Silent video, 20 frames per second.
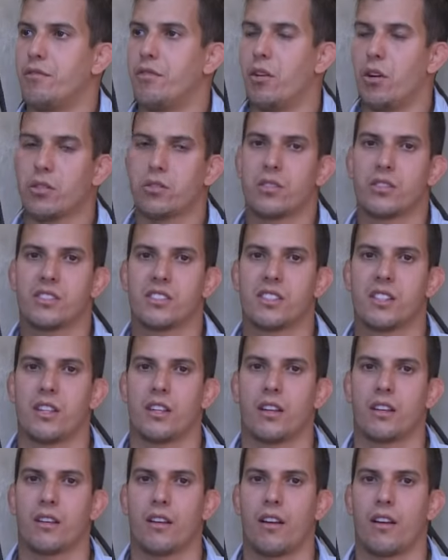Volto a
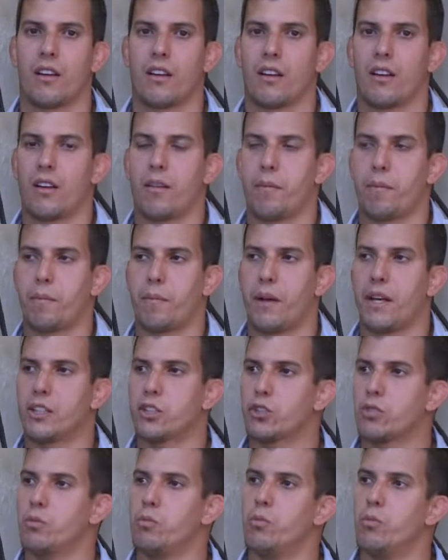dizer,
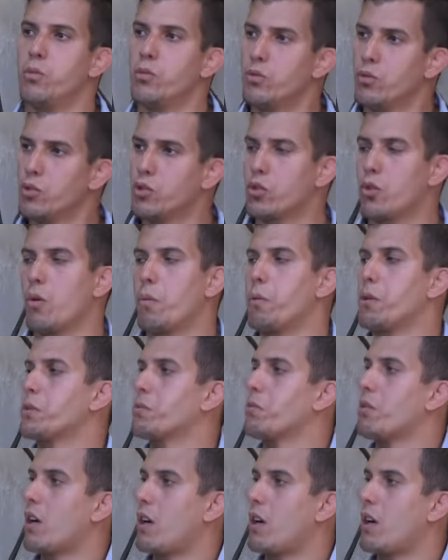Peço muito desculpas pro